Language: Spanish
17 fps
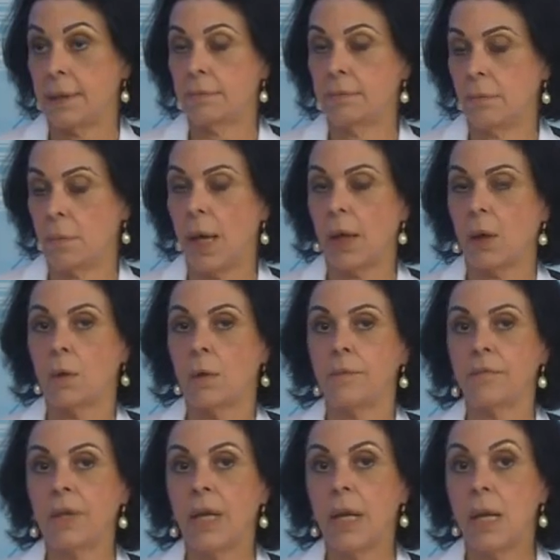un banco.
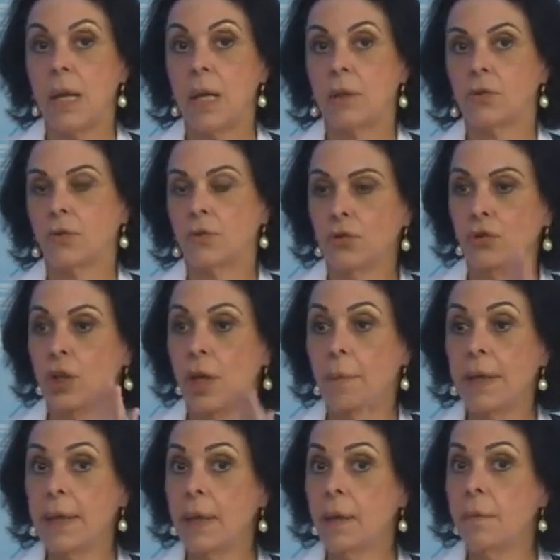Entonces un día
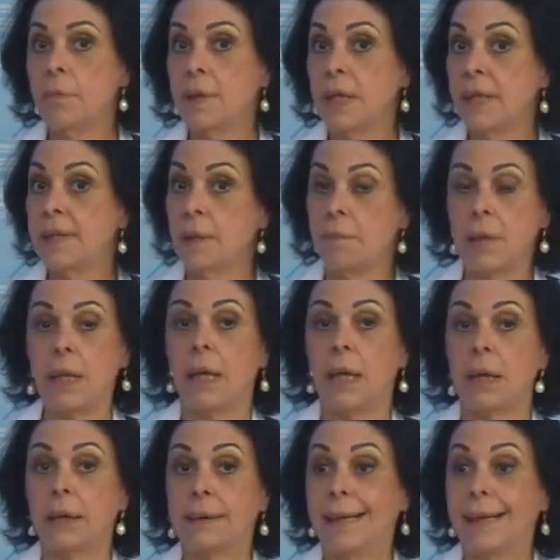me llama y me dice, mira,